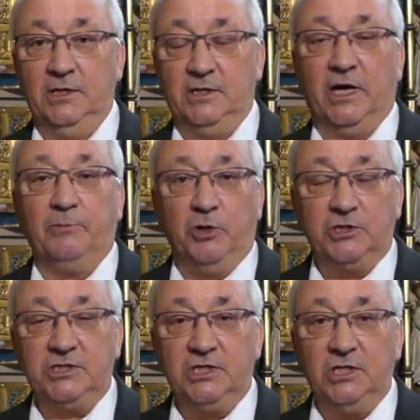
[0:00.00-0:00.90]
Der
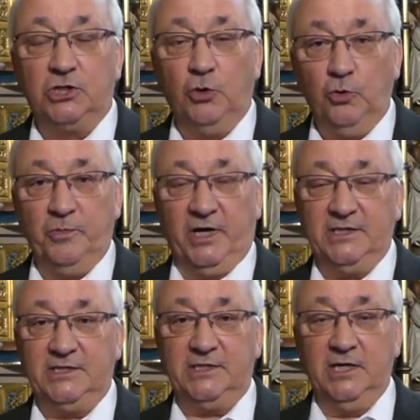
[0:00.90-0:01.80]
Apostel
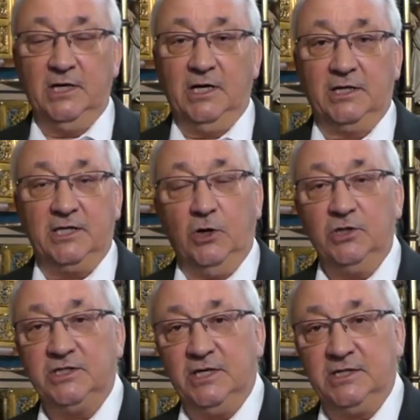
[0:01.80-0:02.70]
Thomas hatte auch
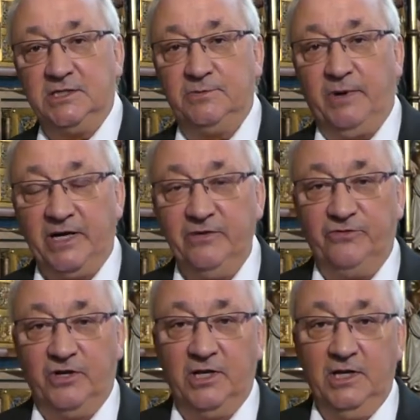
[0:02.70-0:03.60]
seine
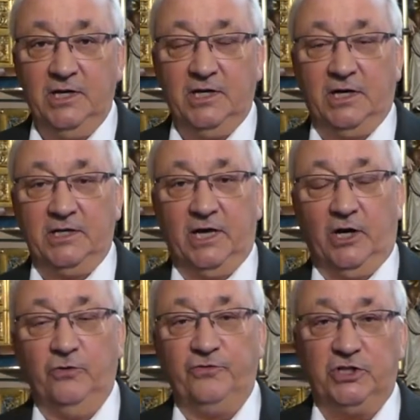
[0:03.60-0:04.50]
Zweifel an der
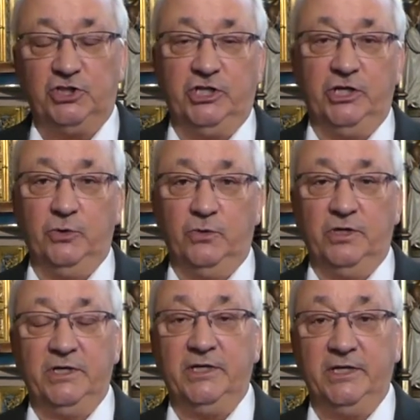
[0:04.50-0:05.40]
Auferstehung
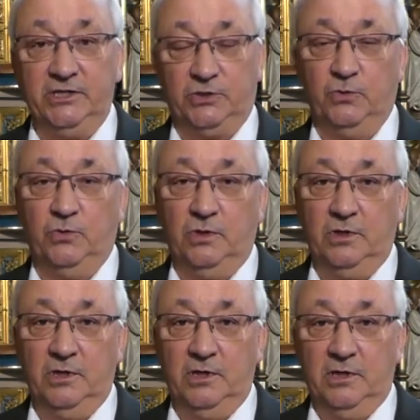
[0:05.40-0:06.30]
Jesu.
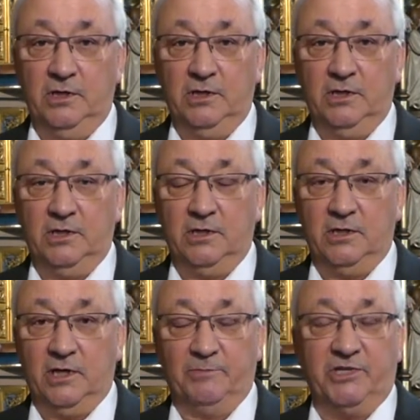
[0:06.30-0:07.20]

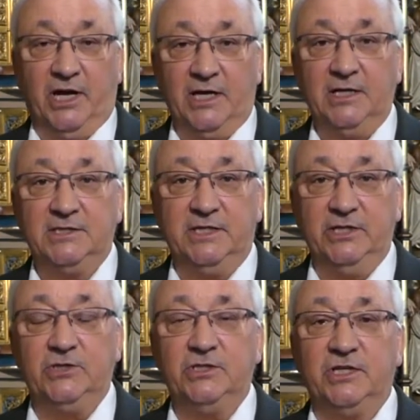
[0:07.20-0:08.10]
Am Tag, als
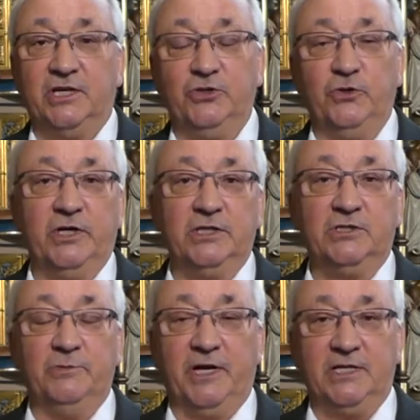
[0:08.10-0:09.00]
Jesus seinen Jüngern
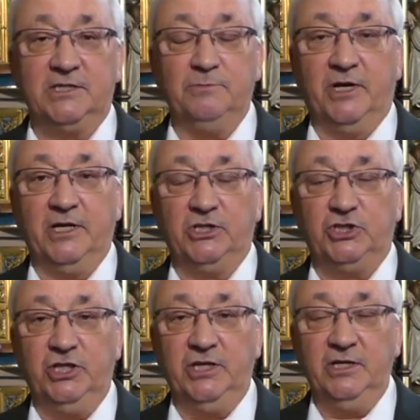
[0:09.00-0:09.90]
zum ersten Mal
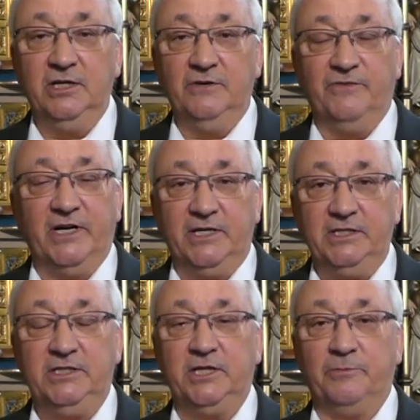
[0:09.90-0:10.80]
erschien, war er
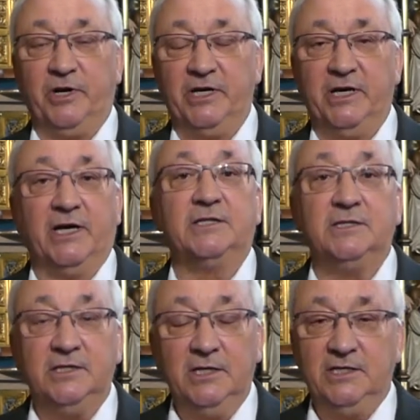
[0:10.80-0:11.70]
nicht dabei, er
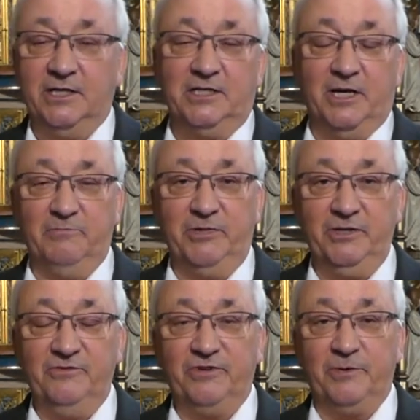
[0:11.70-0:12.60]
hatte den
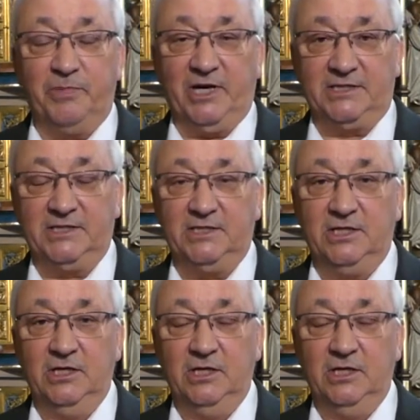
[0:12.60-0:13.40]
Termin verpasst.